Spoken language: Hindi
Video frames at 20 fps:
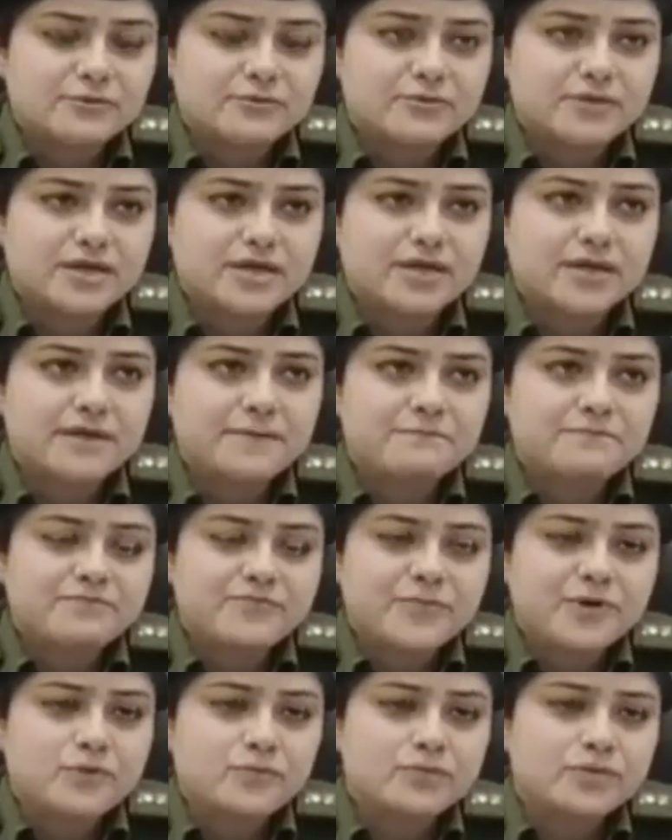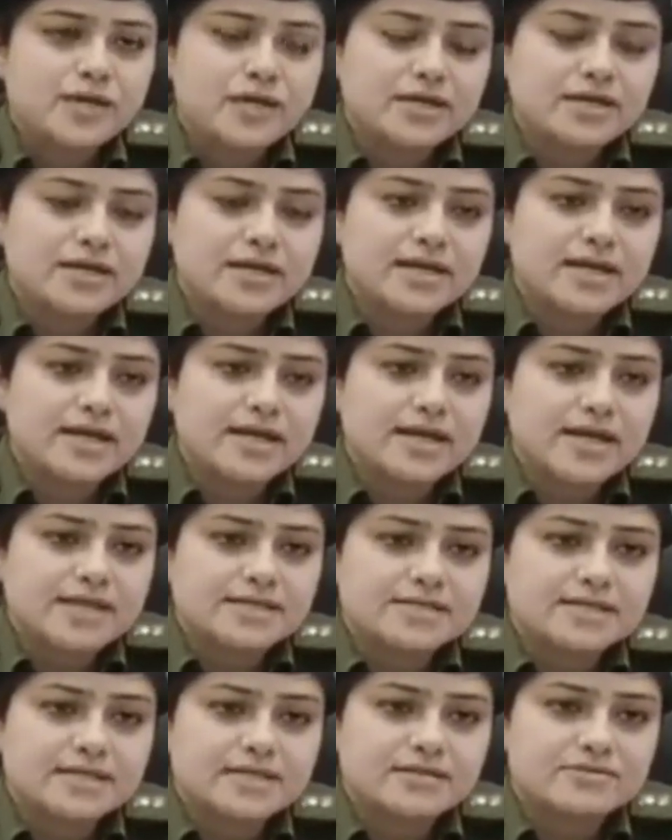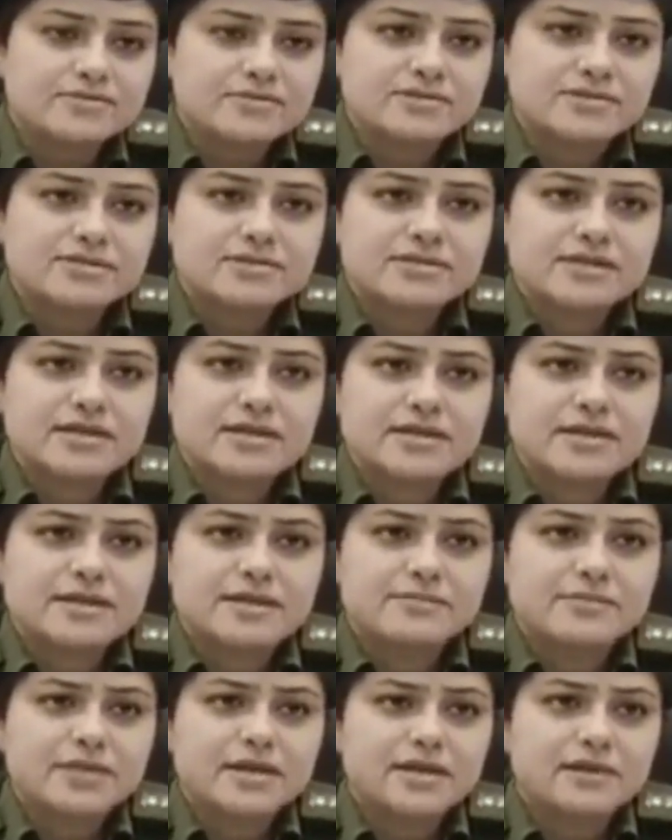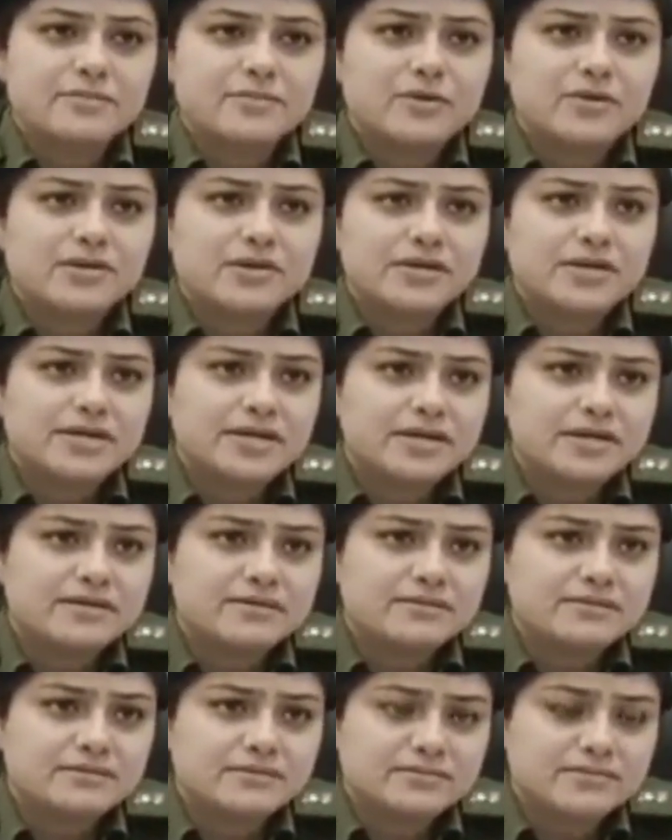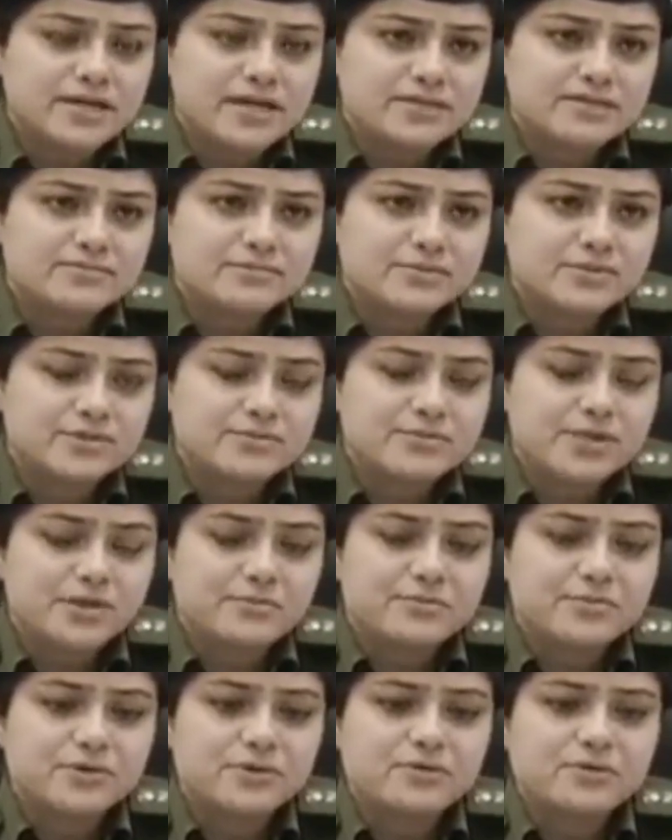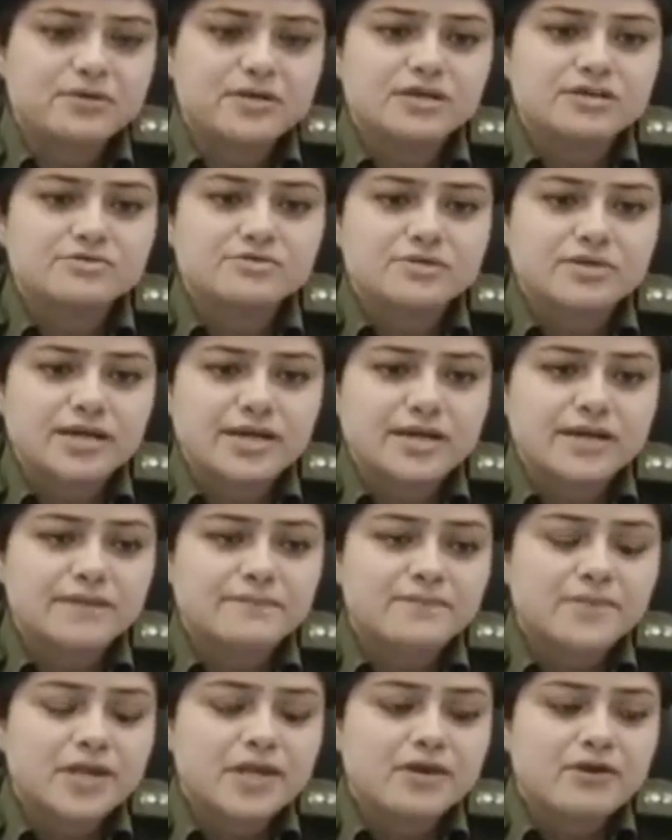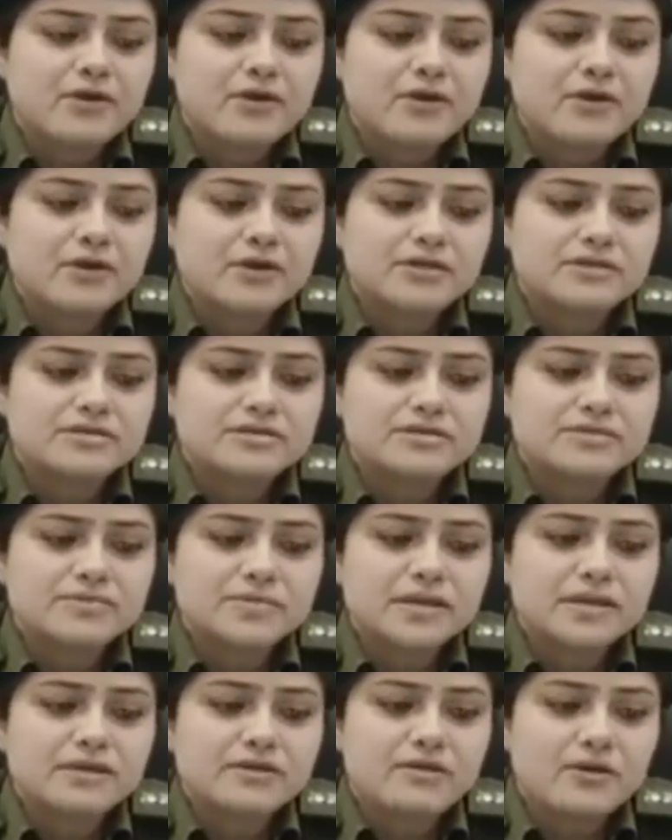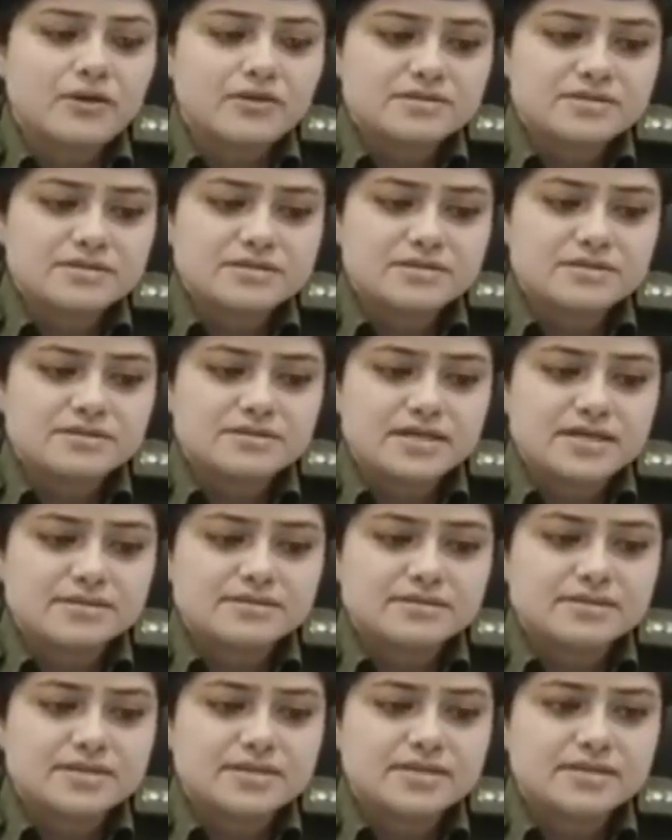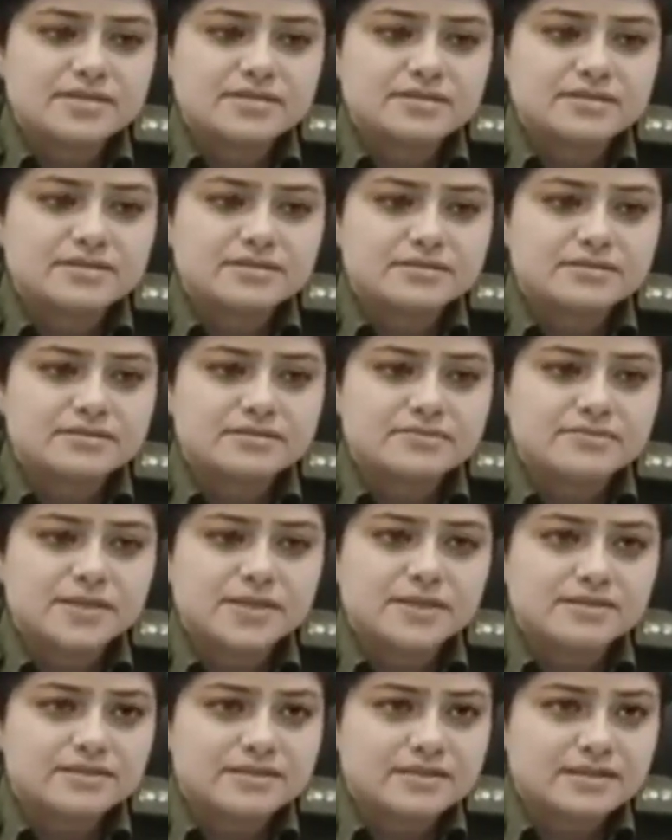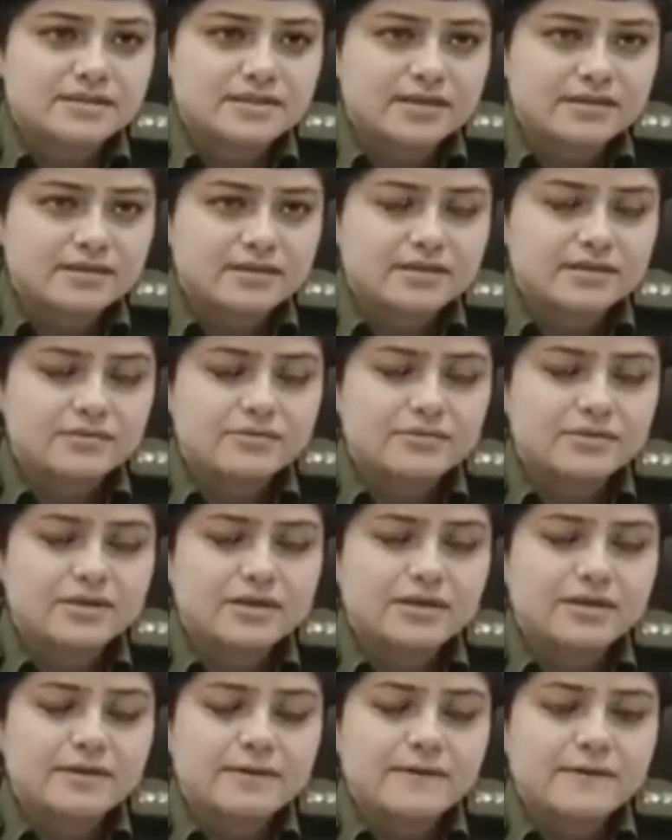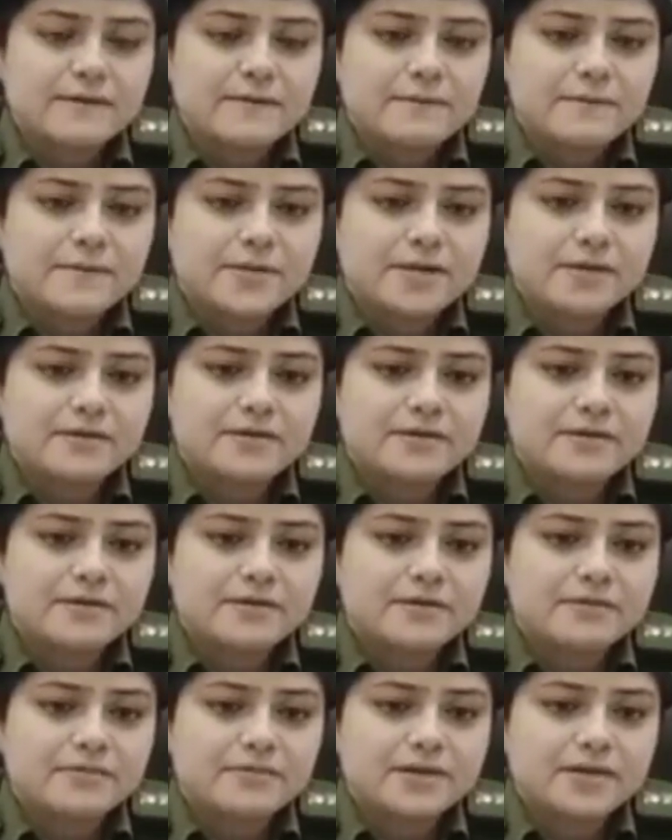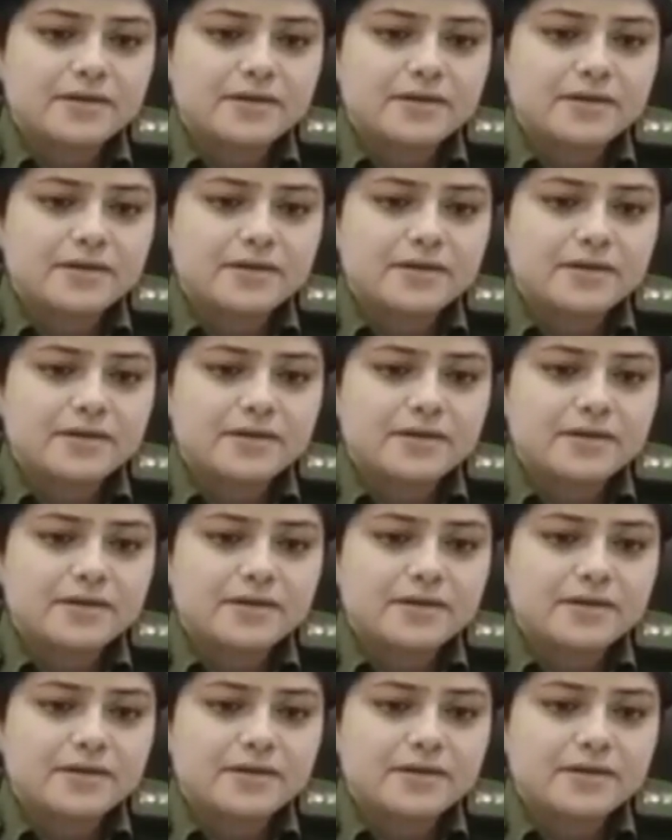की डेथ हो गई है उनके डीएल कैंसिलेशन के लिए भी हम ऑलरेडी ट्रांसपोर्ट डिपार्टमेंट को लिख चुके हैं और जिसमें नॉन सीरियस एक्सीडेंट्स जिसमें किसी की डेथ नहीं हुई है बट